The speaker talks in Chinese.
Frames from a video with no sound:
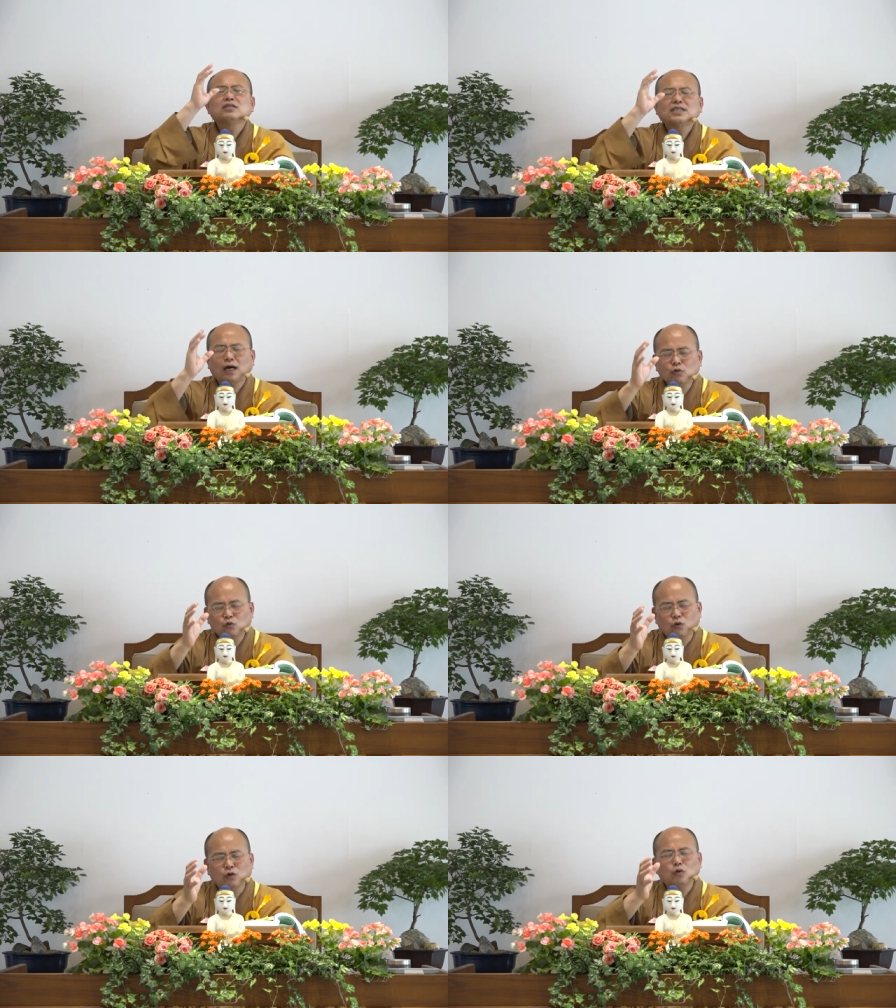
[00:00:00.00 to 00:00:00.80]
超
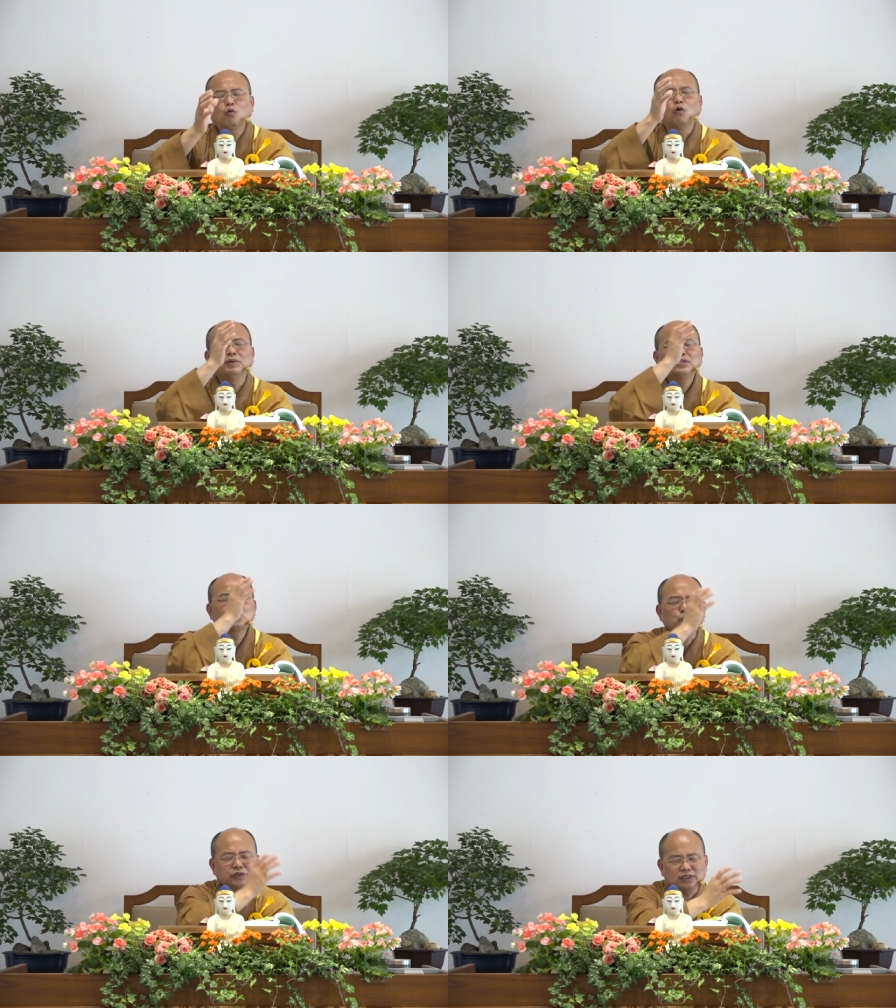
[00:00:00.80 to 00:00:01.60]
过我们
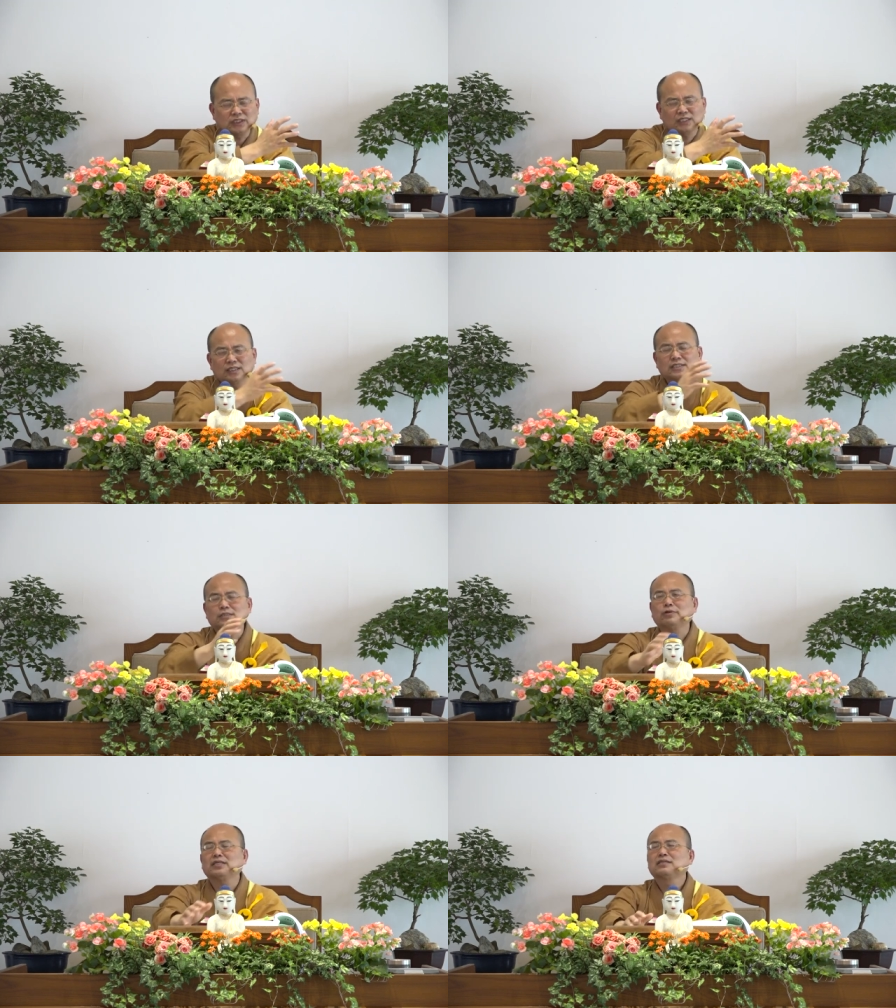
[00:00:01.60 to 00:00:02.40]
出世间的
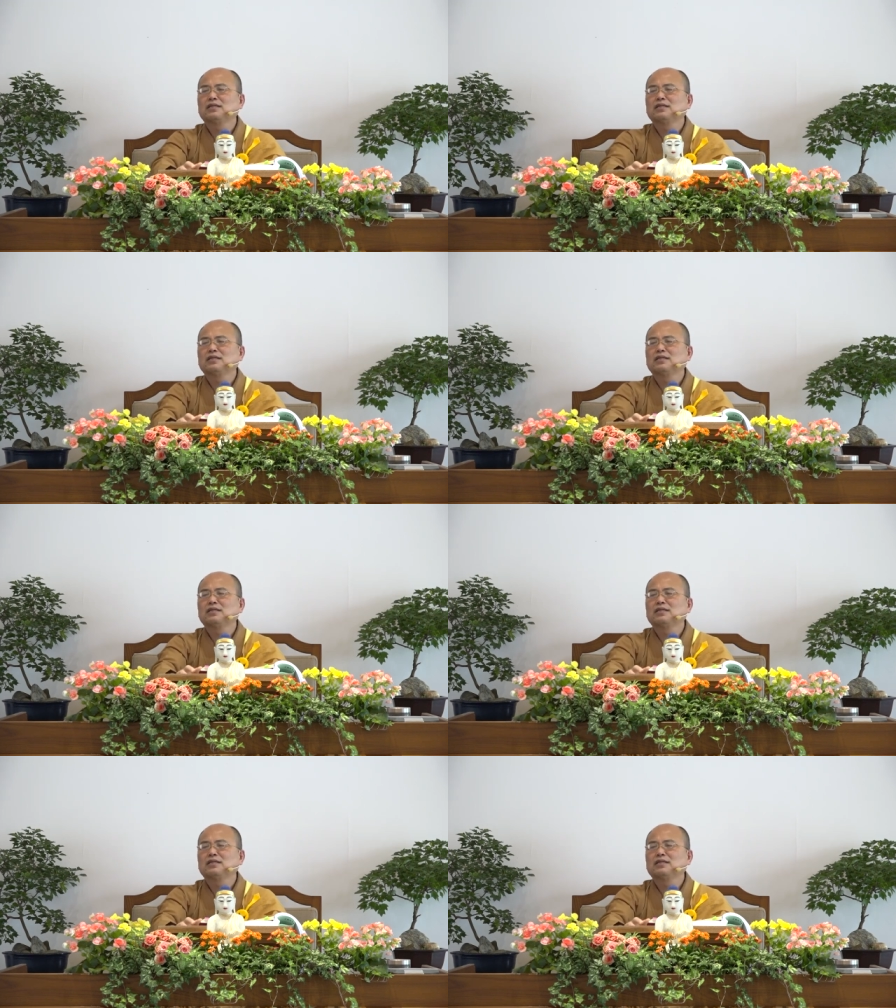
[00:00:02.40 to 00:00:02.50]
思维，